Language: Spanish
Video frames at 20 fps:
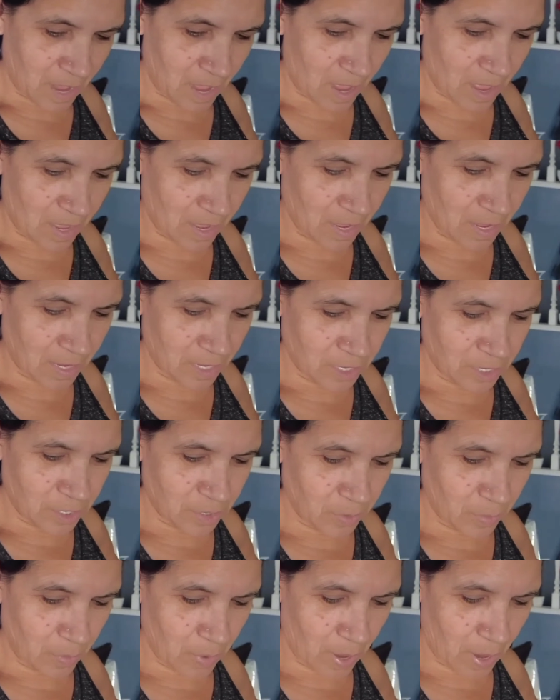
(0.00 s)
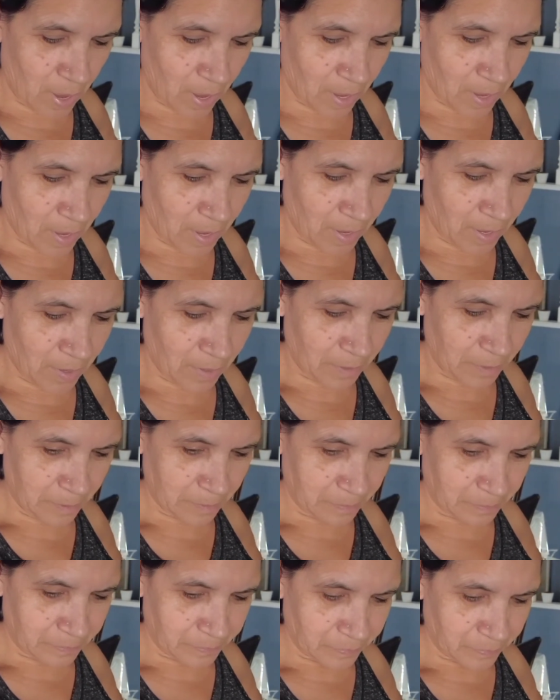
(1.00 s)
Ay, qué chula.
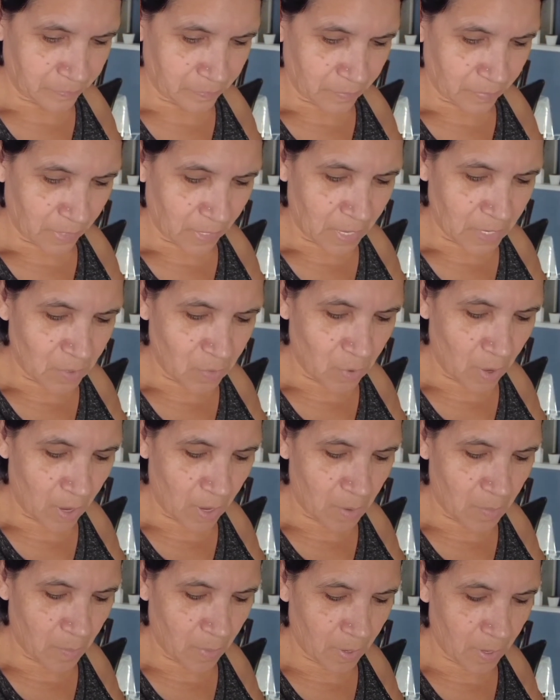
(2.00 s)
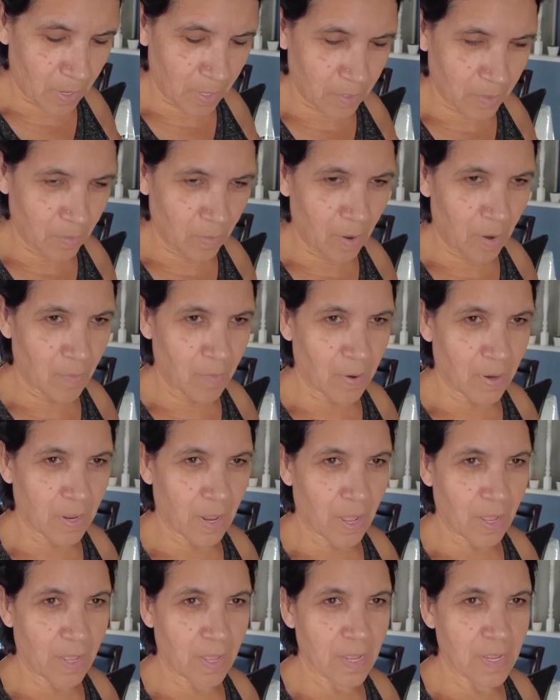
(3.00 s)
Es un animalito, la
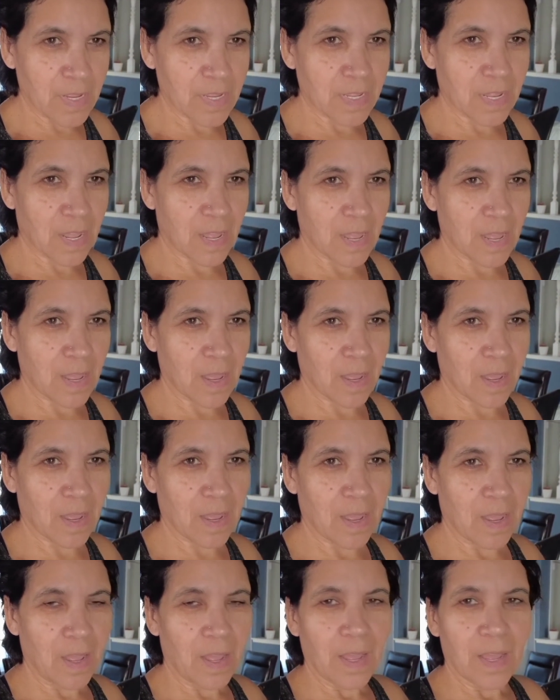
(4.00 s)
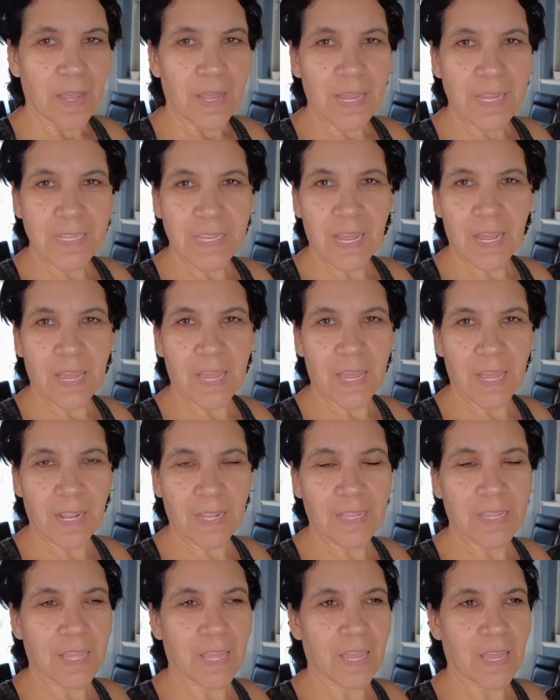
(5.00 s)
verdad que este, esa
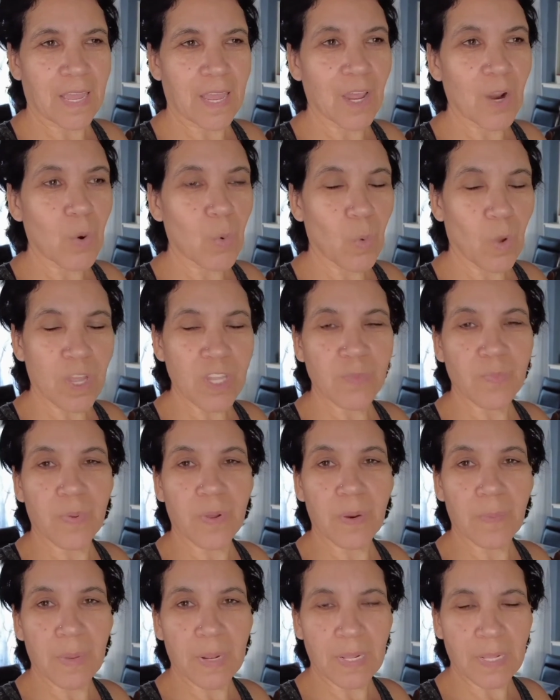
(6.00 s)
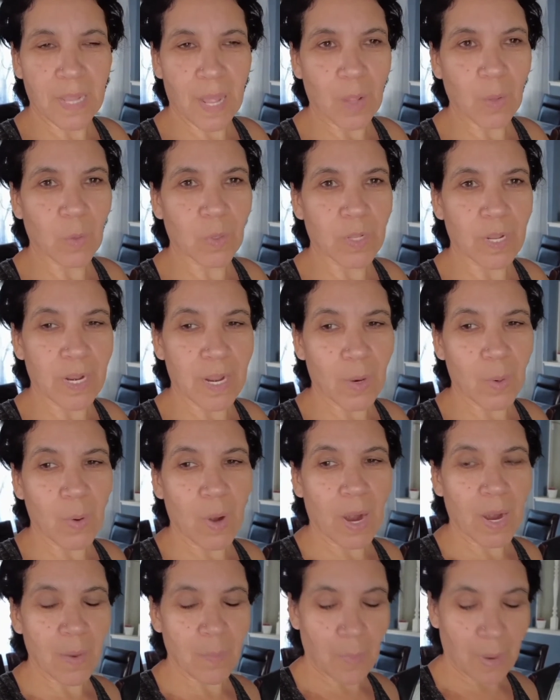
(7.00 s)
gente que no ha experimentado
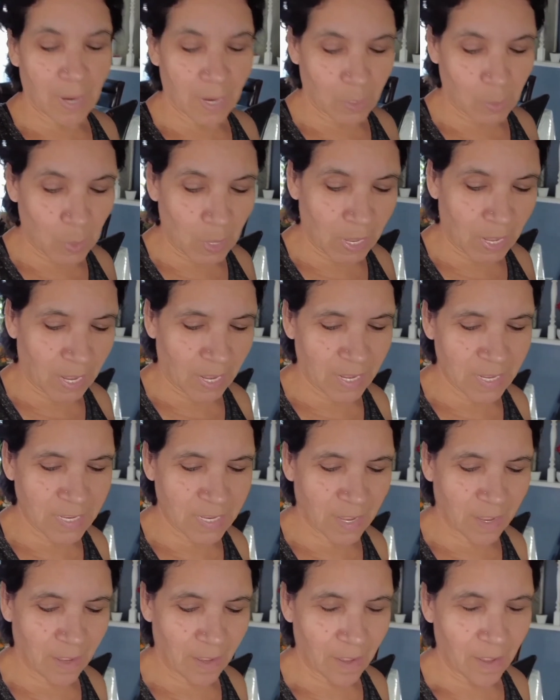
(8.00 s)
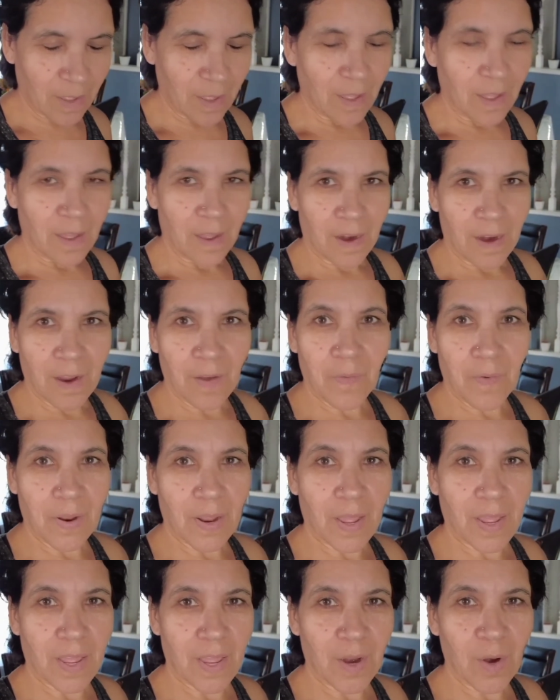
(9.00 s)
tener un animalito en casa, la
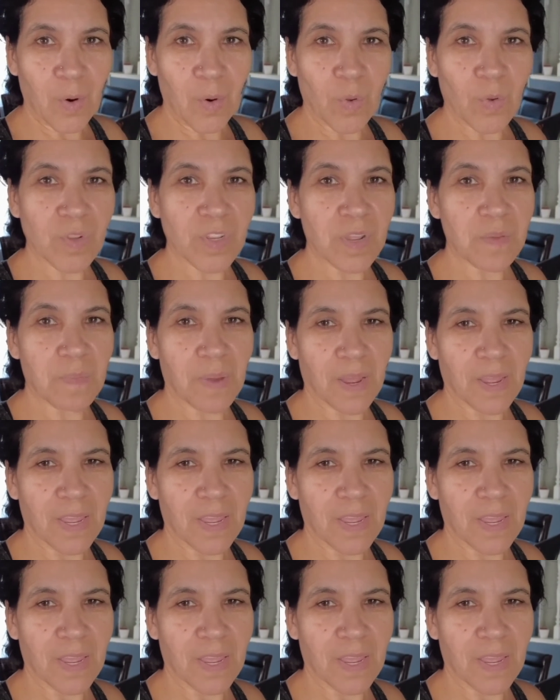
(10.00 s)
verdad que no se